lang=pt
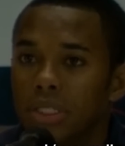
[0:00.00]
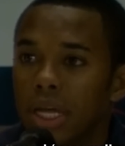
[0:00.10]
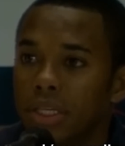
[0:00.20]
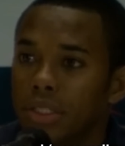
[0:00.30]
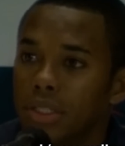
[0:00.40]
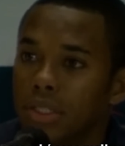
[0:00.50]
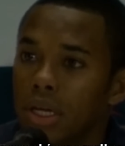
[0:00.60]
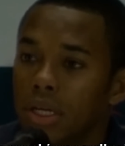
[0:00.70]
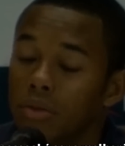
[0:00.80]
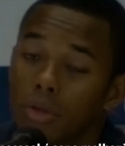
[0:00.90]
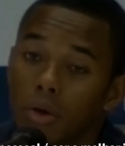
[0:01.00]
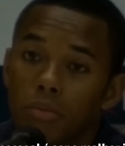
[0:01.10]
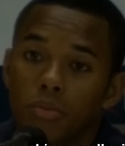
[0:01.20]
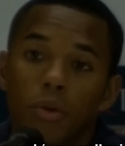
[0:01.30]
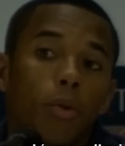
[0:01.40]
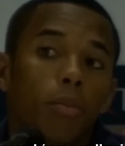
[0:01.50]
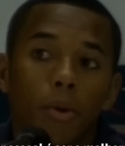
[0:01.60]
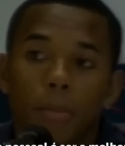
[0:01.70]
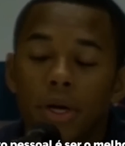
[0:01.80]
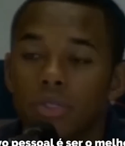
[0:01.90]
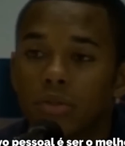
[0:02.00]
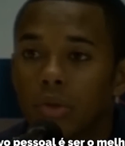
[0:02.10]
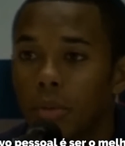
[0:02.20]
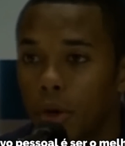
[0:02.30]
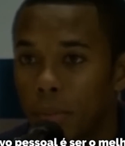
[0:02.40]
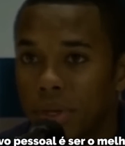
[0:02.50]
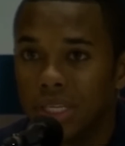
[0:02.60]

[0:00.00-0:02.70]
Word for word: do mundo e isso não vai ser possível no Real Madrid,